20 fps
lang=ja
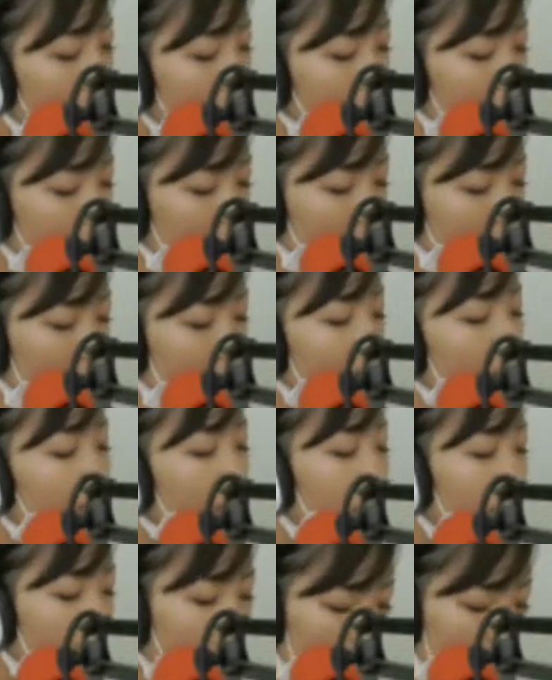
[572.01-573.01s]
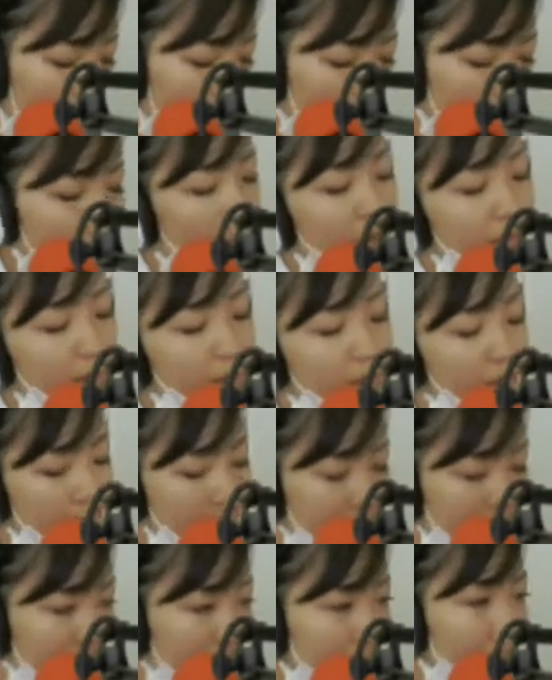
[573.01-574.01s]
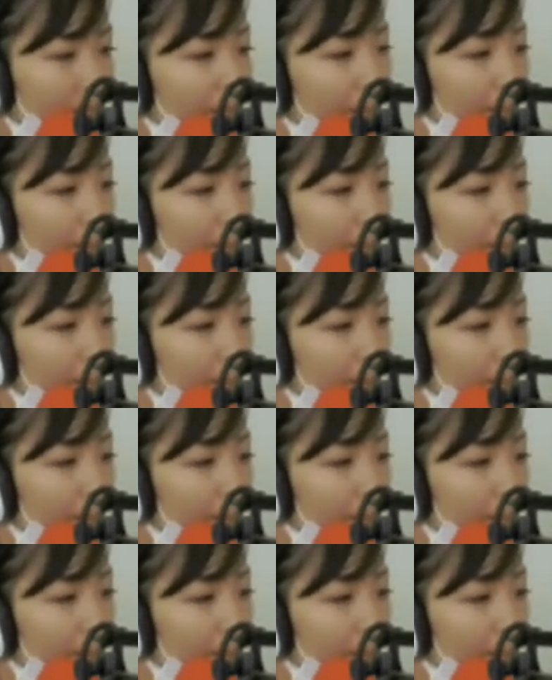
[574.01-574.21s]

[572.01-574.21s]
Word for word: そして玄関前となっております